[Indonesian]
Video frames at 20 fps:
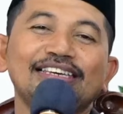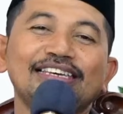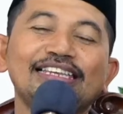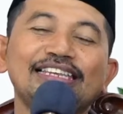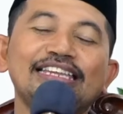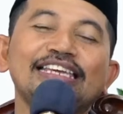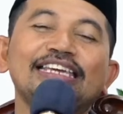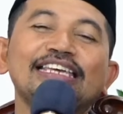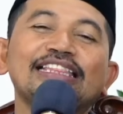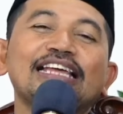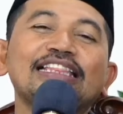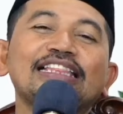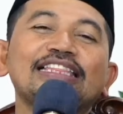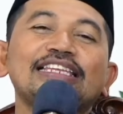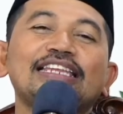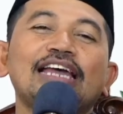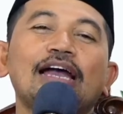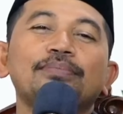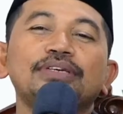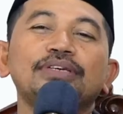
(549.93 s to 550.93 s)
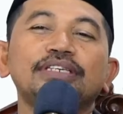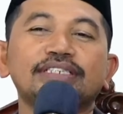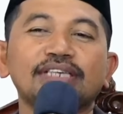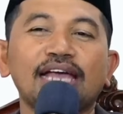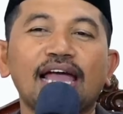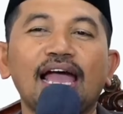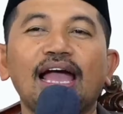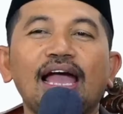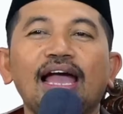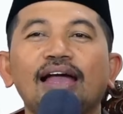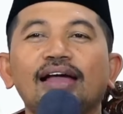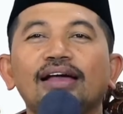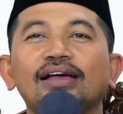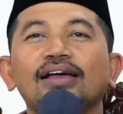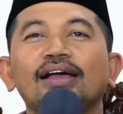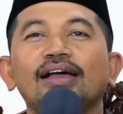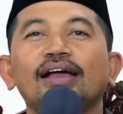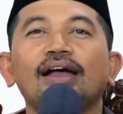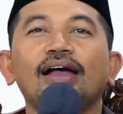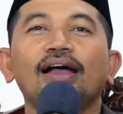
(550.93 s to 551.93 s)
ini kita tidak bisa
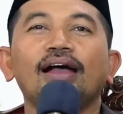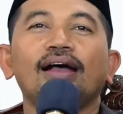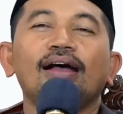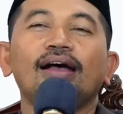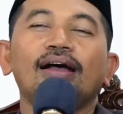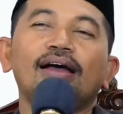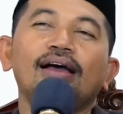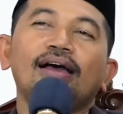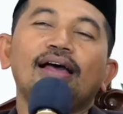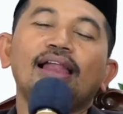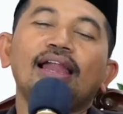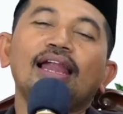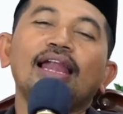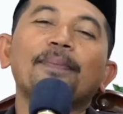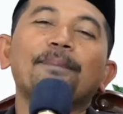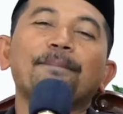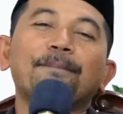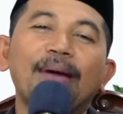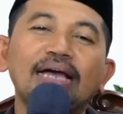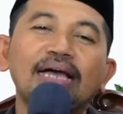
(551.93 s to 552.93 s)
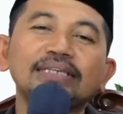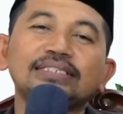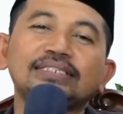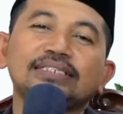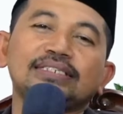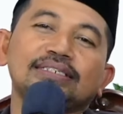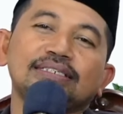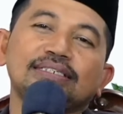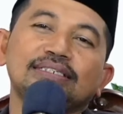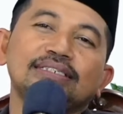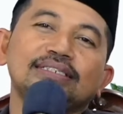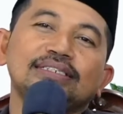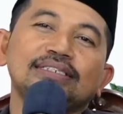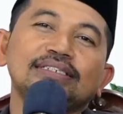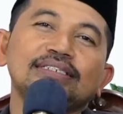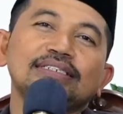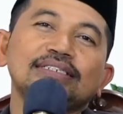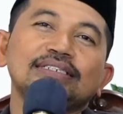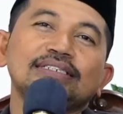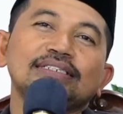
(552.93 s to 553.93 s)
lepas
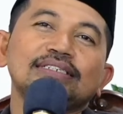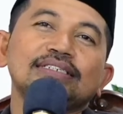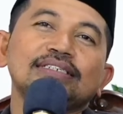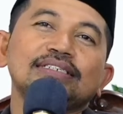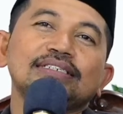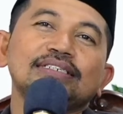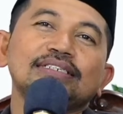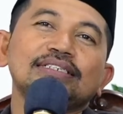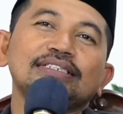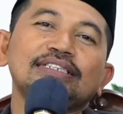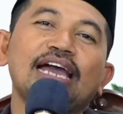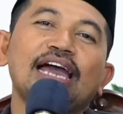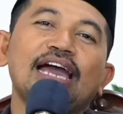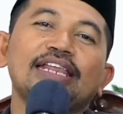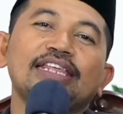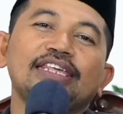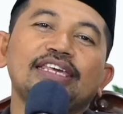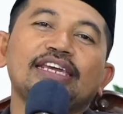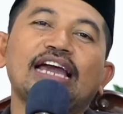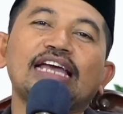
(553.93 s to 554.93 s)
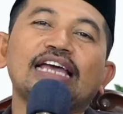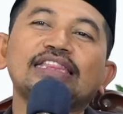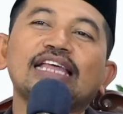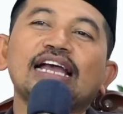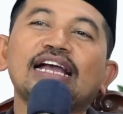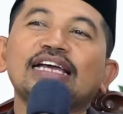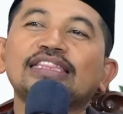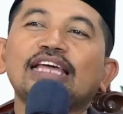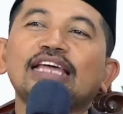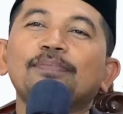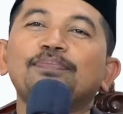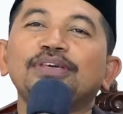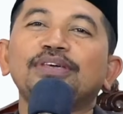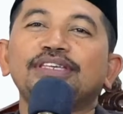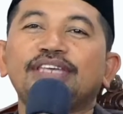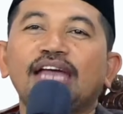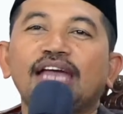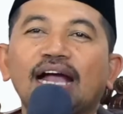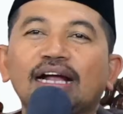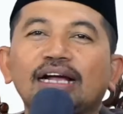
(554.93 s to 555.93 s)
dari kata-kata
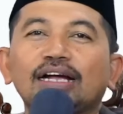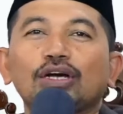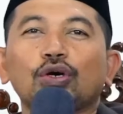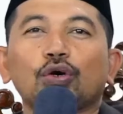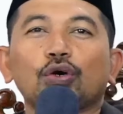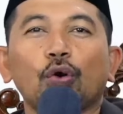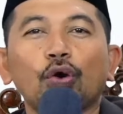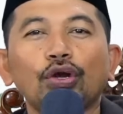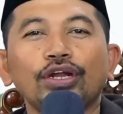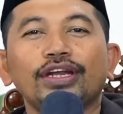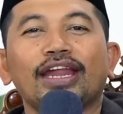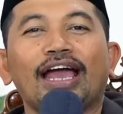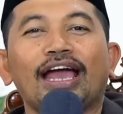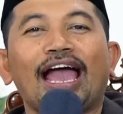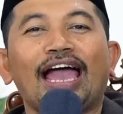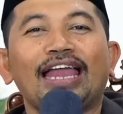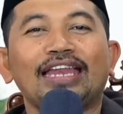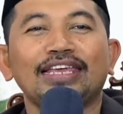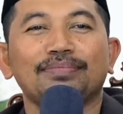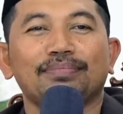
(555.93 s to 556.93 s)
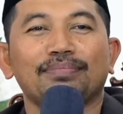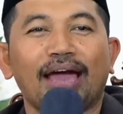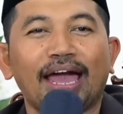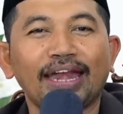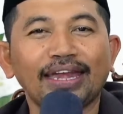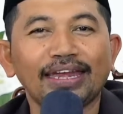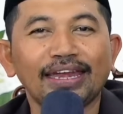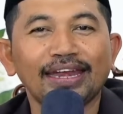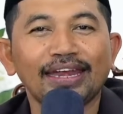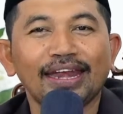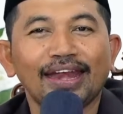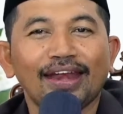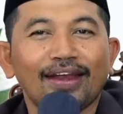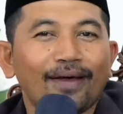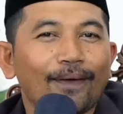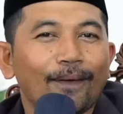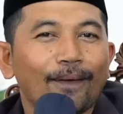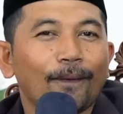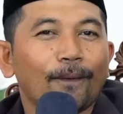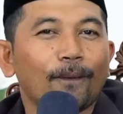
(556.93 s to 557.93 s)
bijak kun aliman
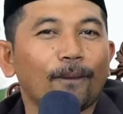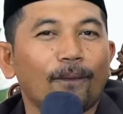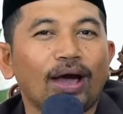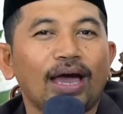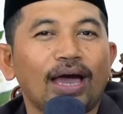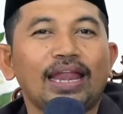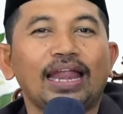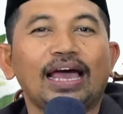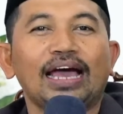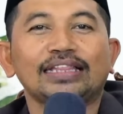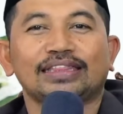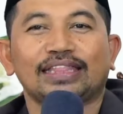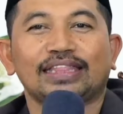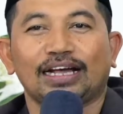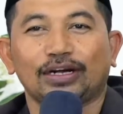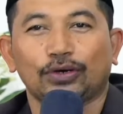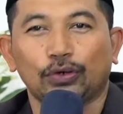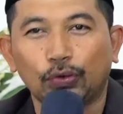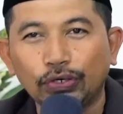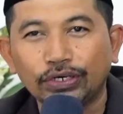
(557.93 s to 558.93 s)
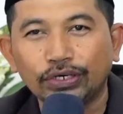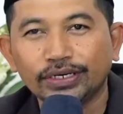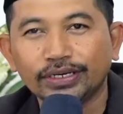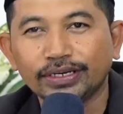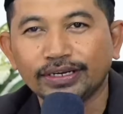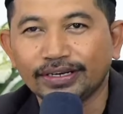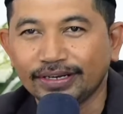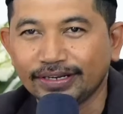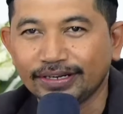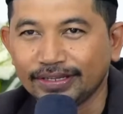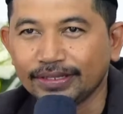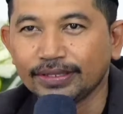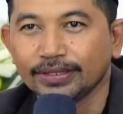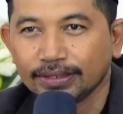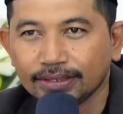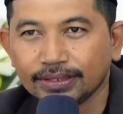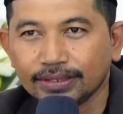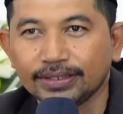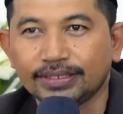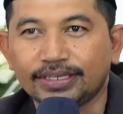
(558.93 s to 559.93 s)
wala takun
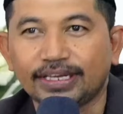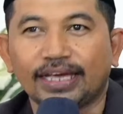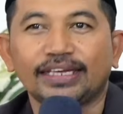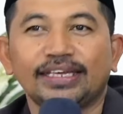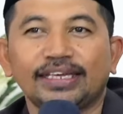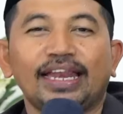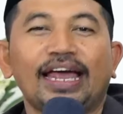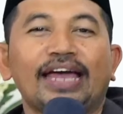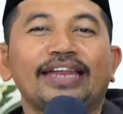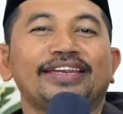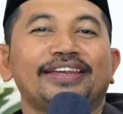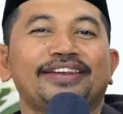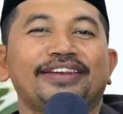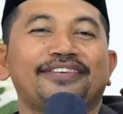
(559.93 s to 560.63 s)
jahilan